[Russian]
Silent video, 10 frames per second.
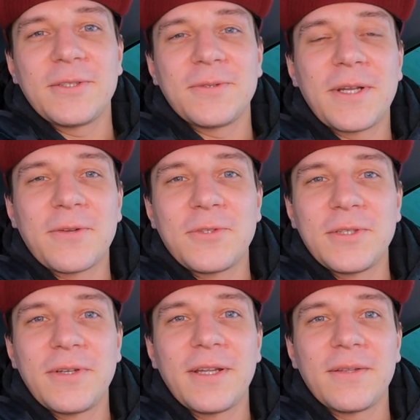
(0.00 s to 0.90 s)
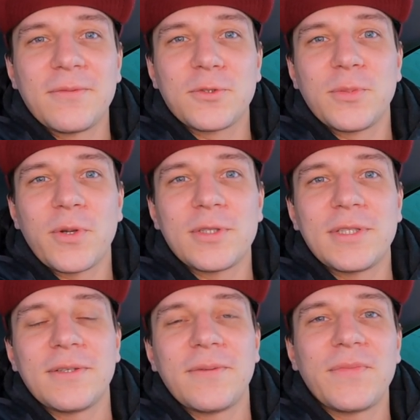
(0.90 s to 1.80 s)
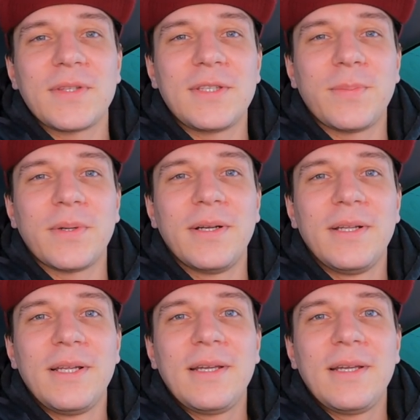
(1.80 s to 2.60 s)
Ну, короче говоря, нужно просто, типа,